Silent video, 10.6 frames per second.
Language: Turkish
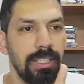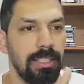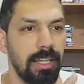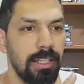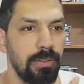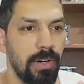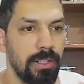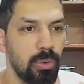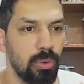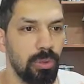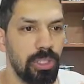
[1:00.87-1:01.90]
tane ifade
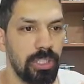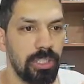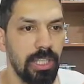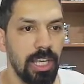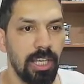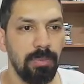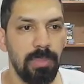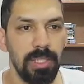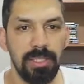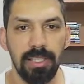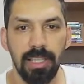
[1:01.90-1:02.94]
olduğu için
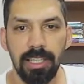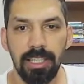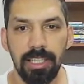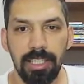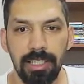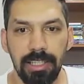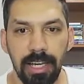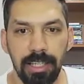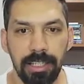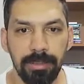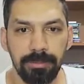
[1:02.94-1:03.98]
biz iki
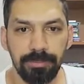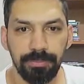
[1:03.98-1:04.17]
tane